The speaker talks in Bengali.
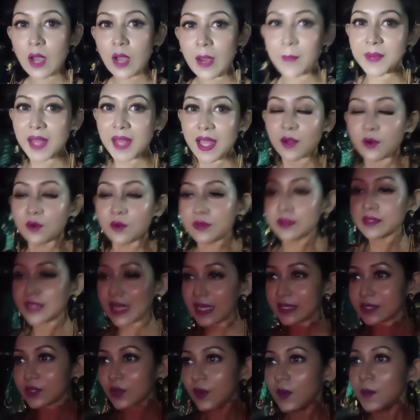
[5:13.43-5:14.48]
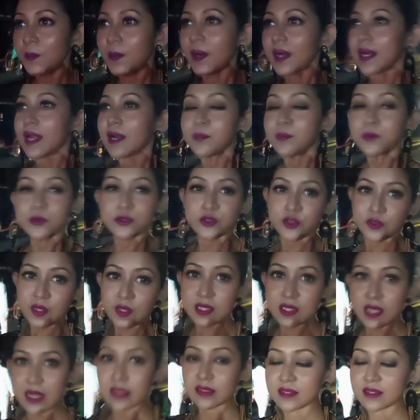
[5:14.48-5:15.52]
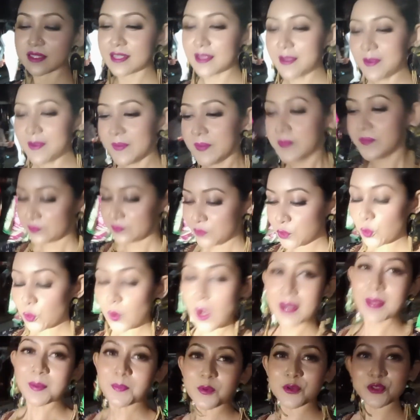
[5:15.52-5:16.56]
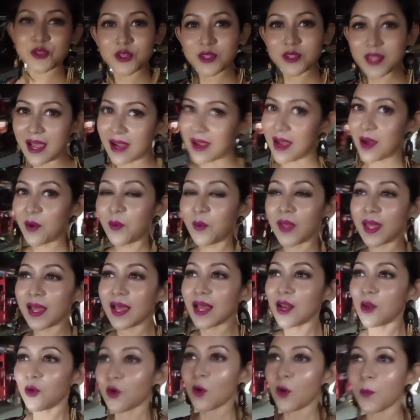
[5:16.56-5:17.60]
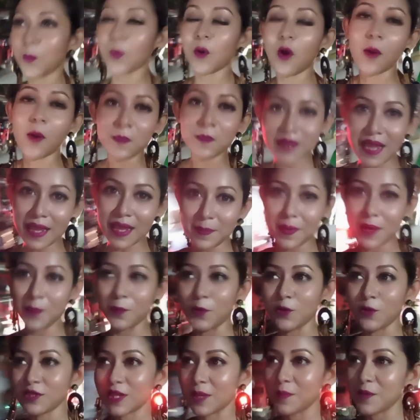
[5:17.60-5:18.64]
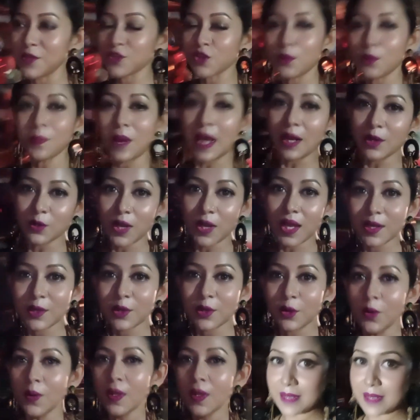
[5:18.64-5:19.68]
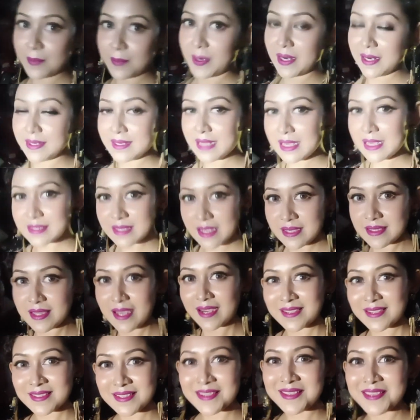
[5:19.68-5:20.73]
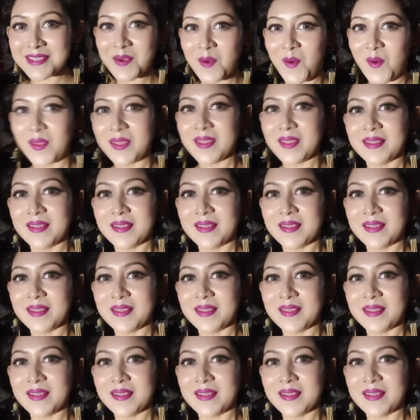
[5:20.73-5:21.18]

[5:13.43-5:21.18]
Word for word: আমরা এখন তাঁতকল পাড়ার পুজোতে যাচ্ছি দুখানা পুজো দেখা হয়ে গেল খুব কম টাইমের মধ্যে ভীষণ ভালো লাগলো এবার এটাই যাই দেখা যাক কি হয়